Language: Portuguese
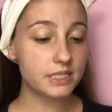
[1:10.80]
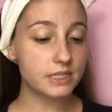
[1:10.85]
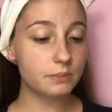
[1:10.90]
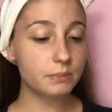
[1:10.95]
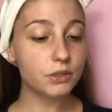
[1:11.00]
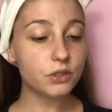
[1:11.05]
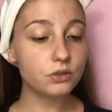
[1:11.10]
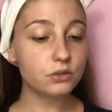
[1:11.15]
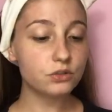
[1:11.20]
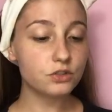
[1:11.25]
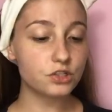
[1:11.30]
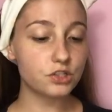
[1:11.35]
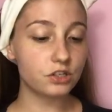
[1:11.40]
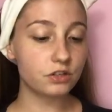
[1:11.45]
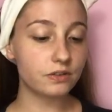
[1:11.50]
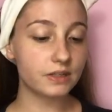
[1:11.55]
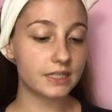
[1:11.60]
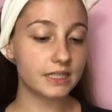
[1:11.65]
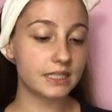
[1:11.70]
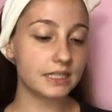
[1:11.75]
esse
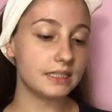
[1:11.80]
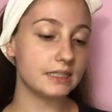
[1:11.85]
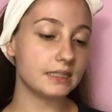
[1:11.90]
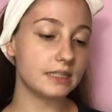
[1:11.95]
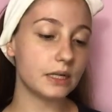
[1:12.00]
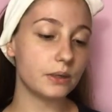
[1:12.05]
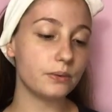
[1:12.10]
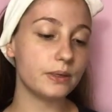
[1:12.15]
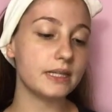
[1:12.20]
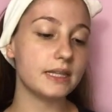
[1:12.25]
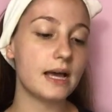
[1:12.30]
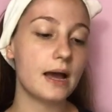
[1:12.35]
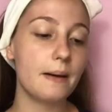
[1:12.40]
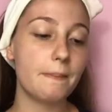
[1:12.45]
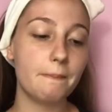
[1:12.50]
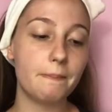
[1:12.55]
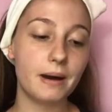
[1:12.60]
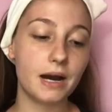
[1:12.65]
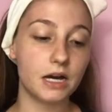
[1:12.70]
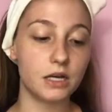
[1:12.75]
produtinho aqui, então, é da
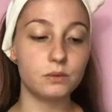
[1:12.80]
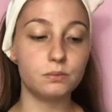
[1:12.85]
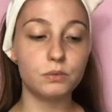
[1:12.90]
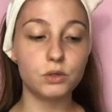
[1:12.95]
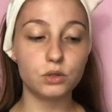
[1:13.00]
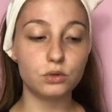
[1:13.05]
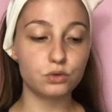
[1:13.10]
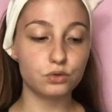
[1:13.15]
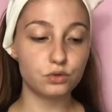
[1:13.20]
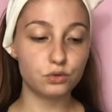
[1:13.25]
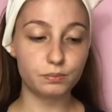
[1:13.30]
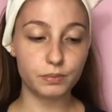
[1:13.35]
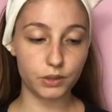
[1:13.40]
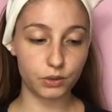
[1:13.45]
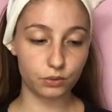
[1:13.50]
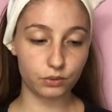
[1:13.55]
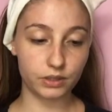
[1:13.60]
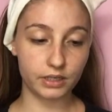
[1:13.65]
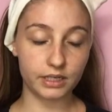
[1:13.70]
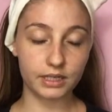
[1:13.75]
Barbos
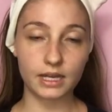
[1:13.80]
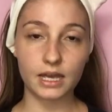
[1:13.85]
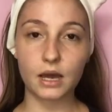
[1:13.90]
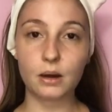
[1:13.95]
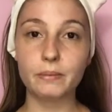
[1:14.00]
Beauty.